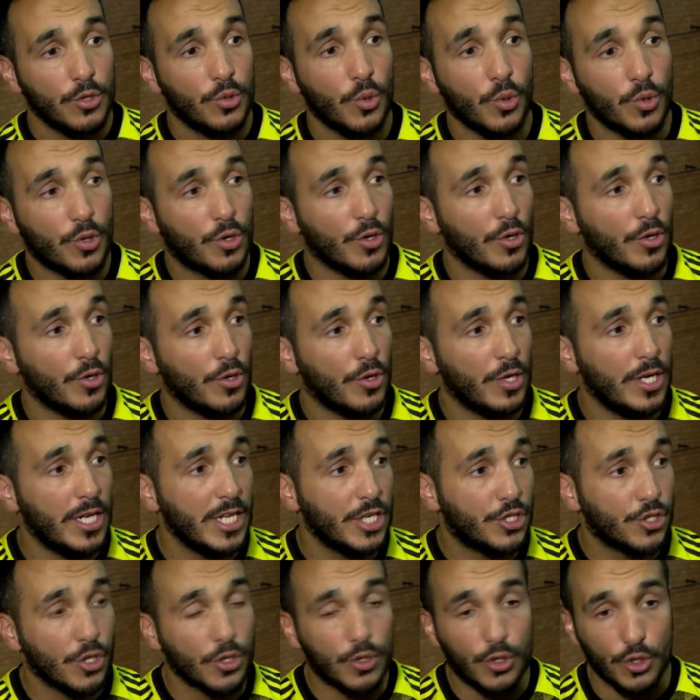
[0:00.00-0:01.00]
Donc
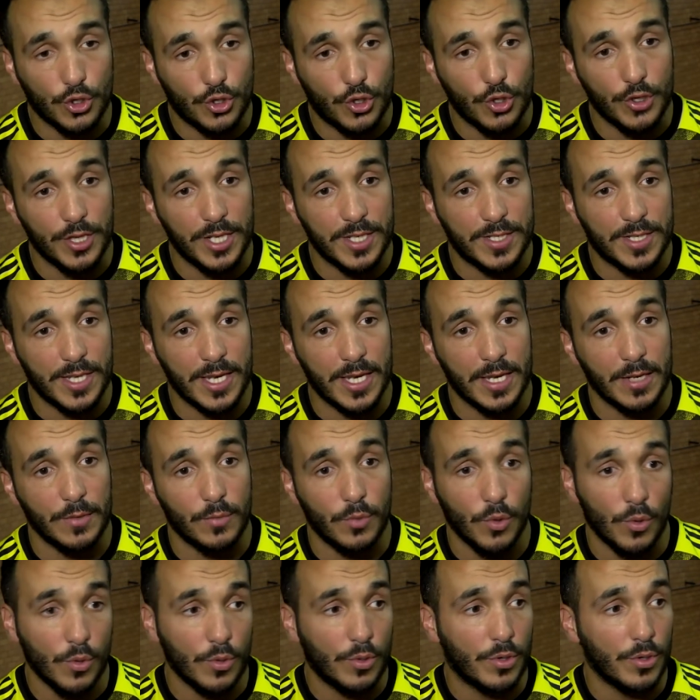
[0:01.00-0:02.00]
les jeunes que je connaissais
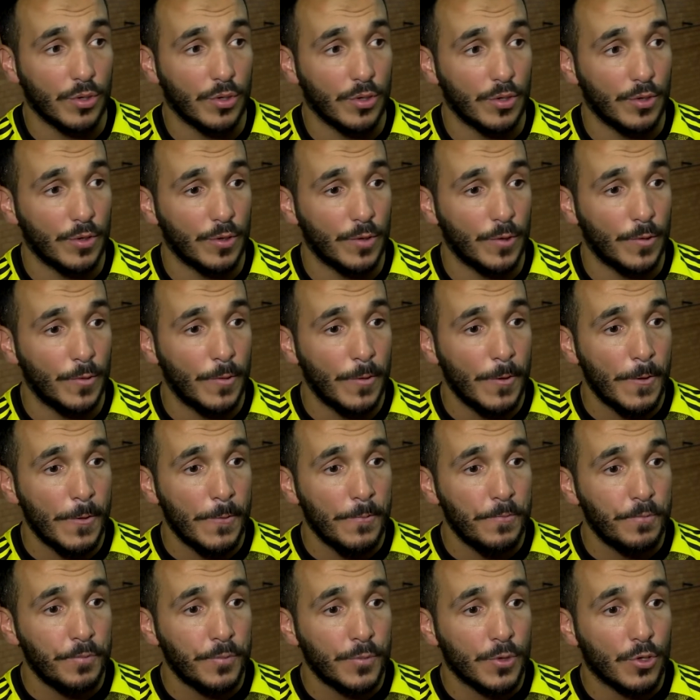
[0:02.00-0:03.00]
donc
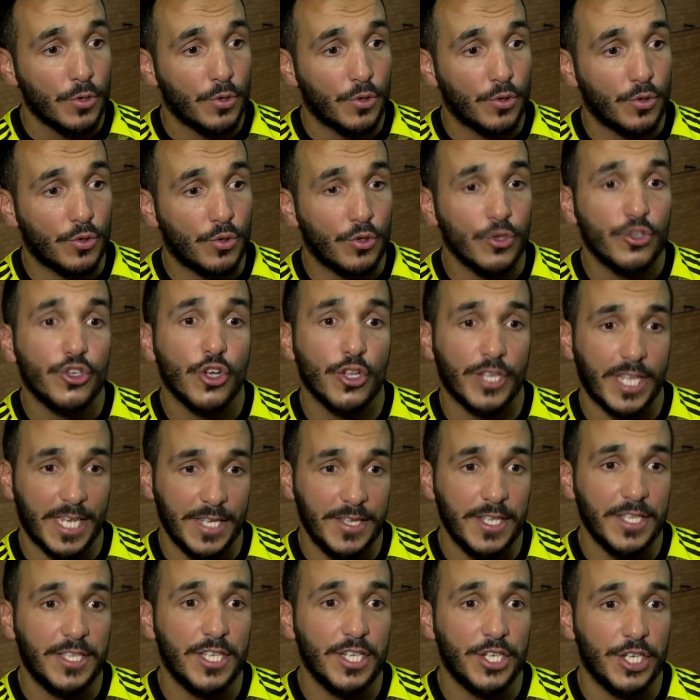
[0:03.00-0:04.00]
que
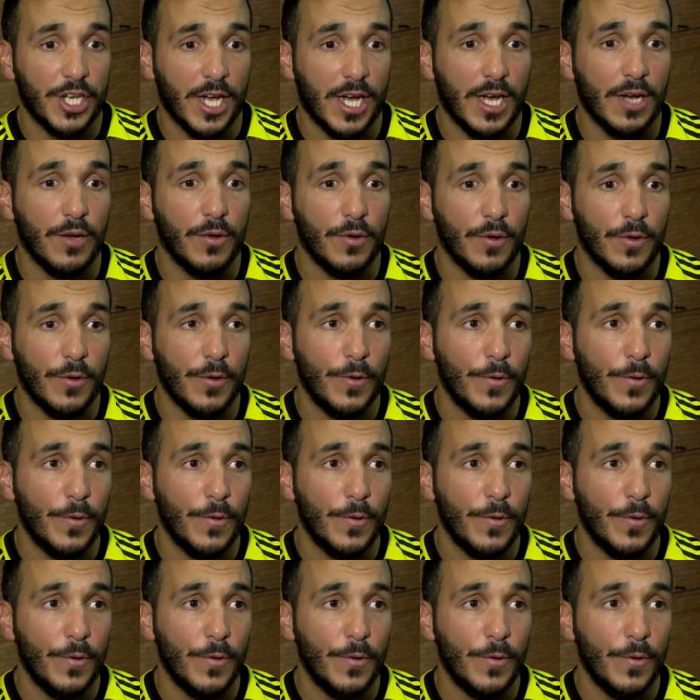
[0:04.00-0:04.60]
j'entraînais déjà